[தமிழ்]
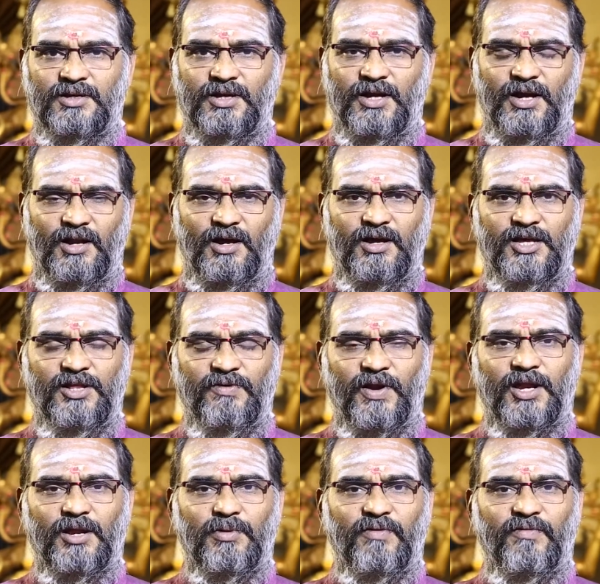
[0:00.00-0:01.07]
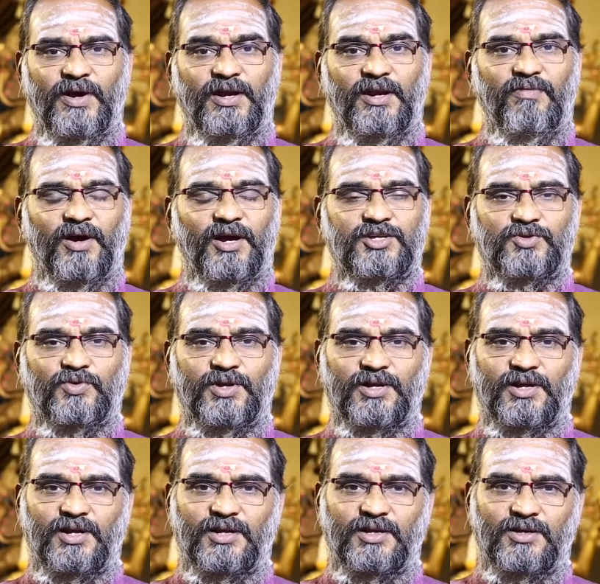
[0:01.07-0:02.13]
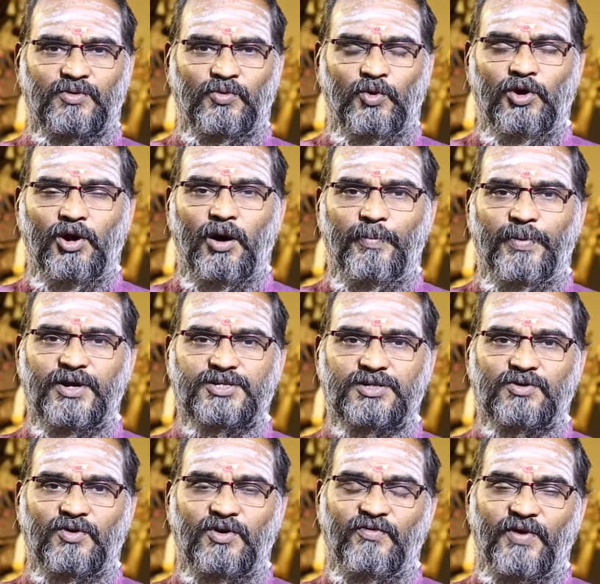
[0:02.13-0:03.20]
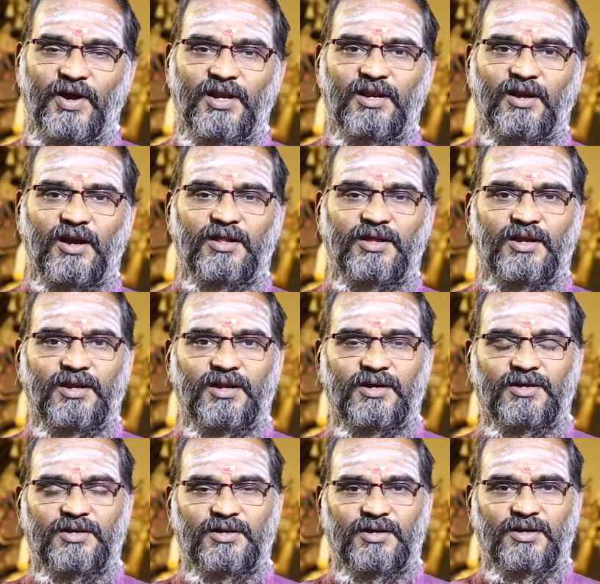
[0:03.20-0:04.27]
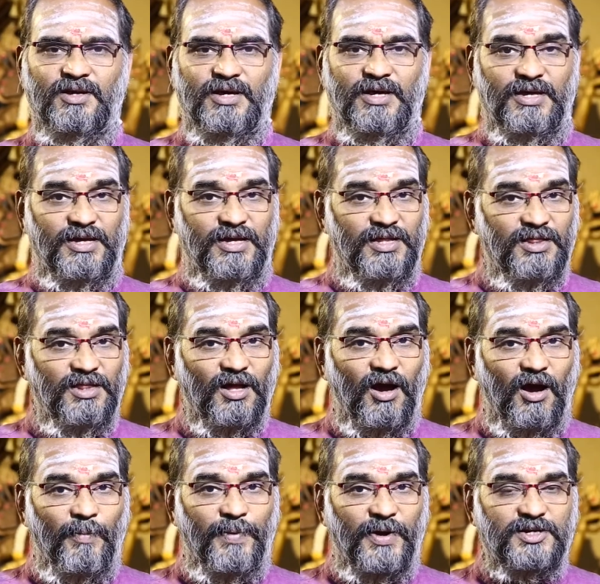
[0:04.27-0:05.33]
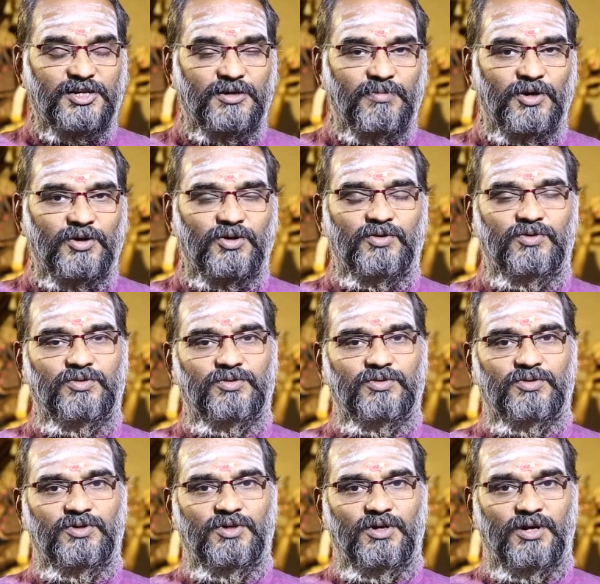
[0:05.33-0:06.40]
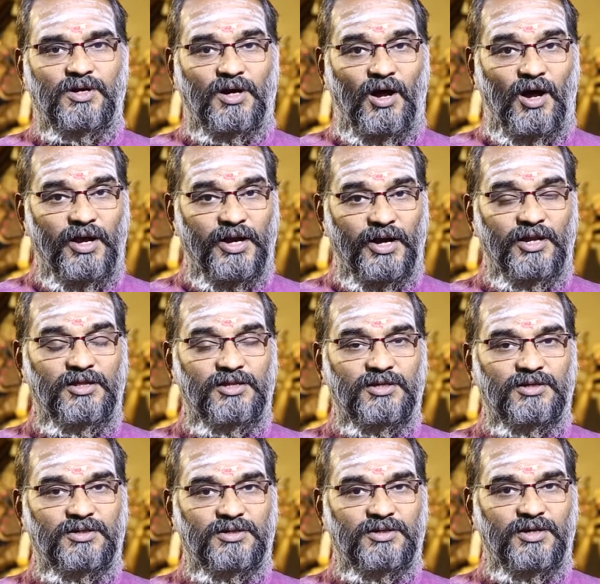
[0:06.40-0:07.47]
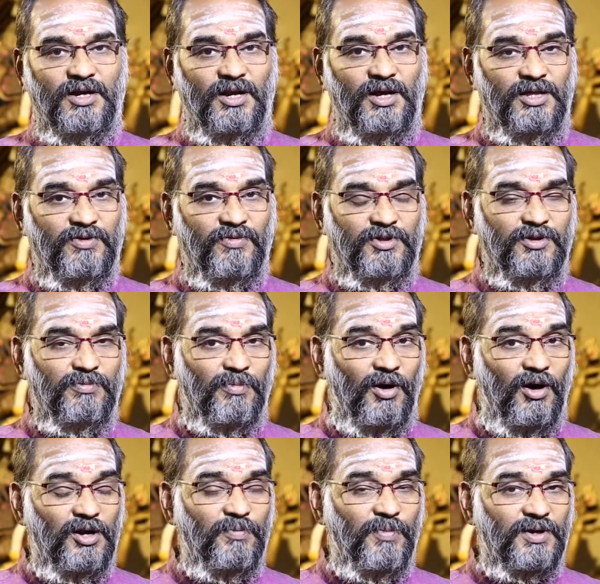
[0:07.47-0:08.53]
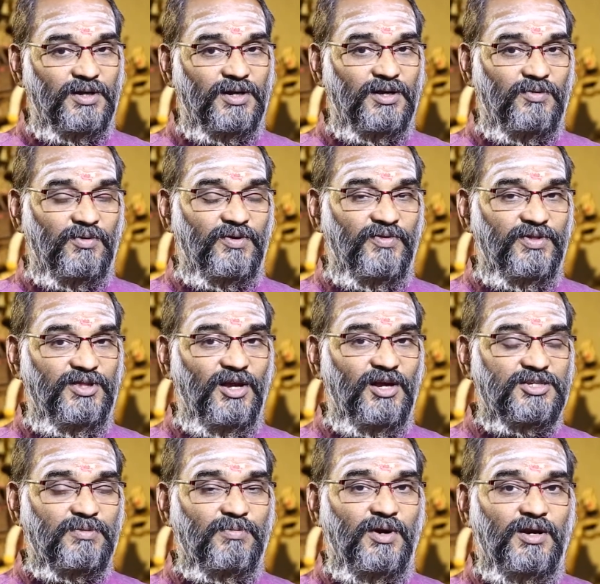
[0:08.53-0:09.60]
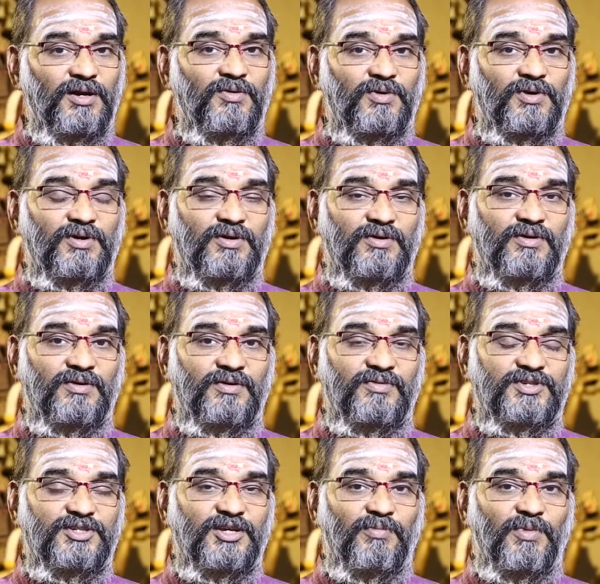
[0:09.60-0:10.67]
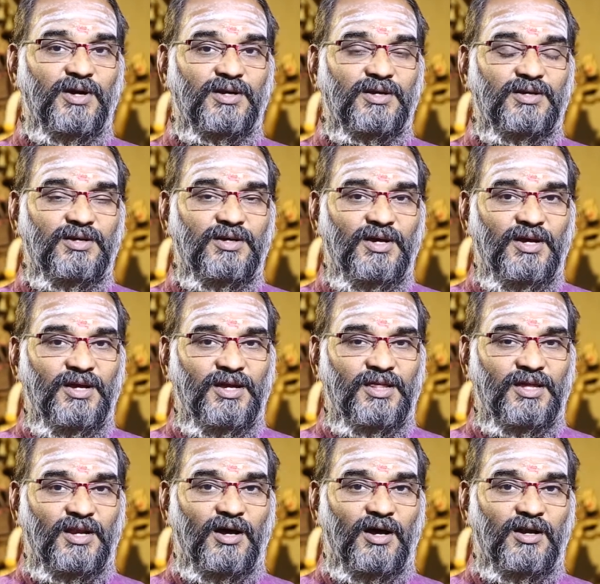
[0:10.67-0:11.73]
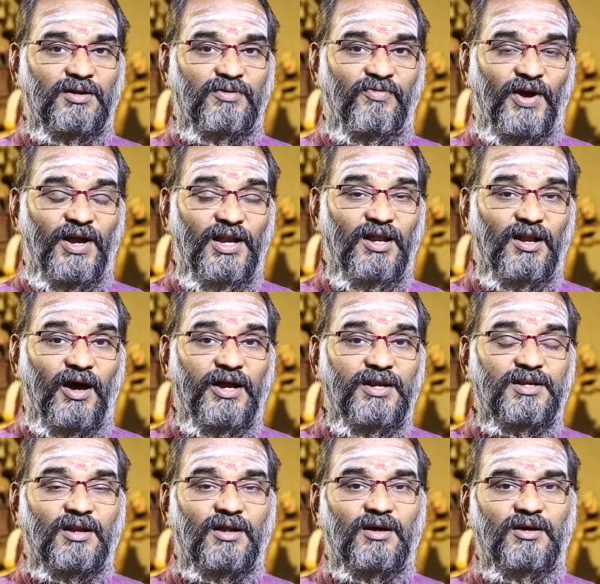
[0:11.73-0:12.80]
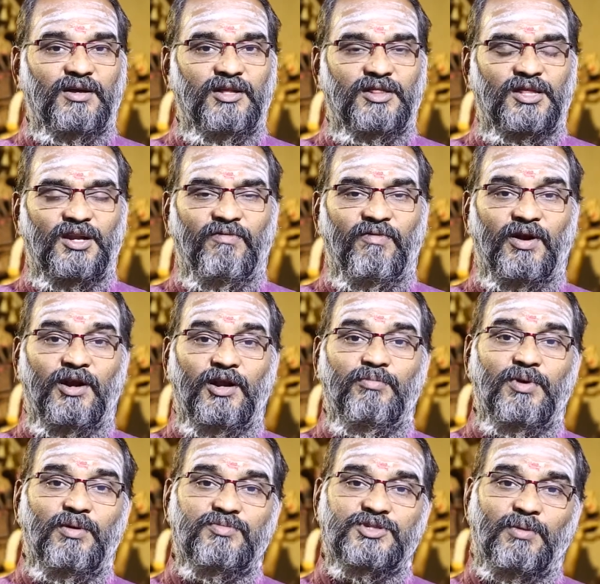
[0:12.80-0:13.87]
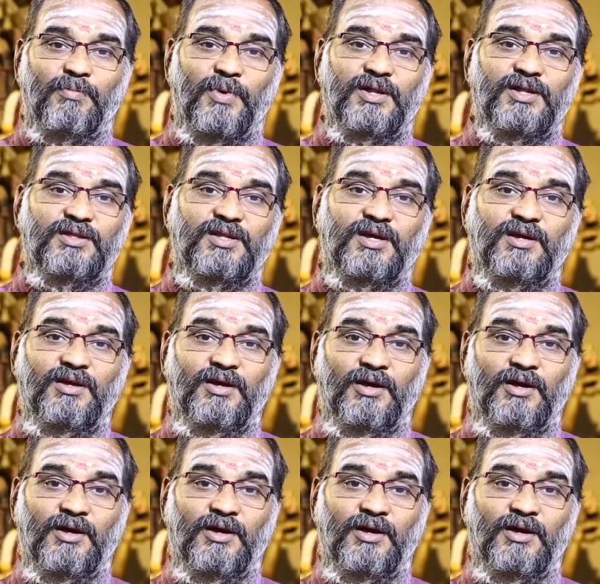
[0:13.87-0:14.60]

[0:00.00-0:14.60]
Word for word: ஏன்னா இது வரைக்கும் நான் வெற்றி வாகி சொல்லியிருக்கிறேன் ஒரு ஆப்ரேஷன் கூட ஃபெயிலியர் ஆனதே இல்லை இந்த ஆப்ரேஷன் மட்டும் நான் எடுத்து ஏன்னா இது வந்து மாறுபட்ட ஒரு வித்தியாசமான ஒரு விஷயமா இருக்குது இதை நான் ஃபெயிலியர் ஆயிட்டேன்னா இத்தனை வருடம் நாம் சம்பாதித்த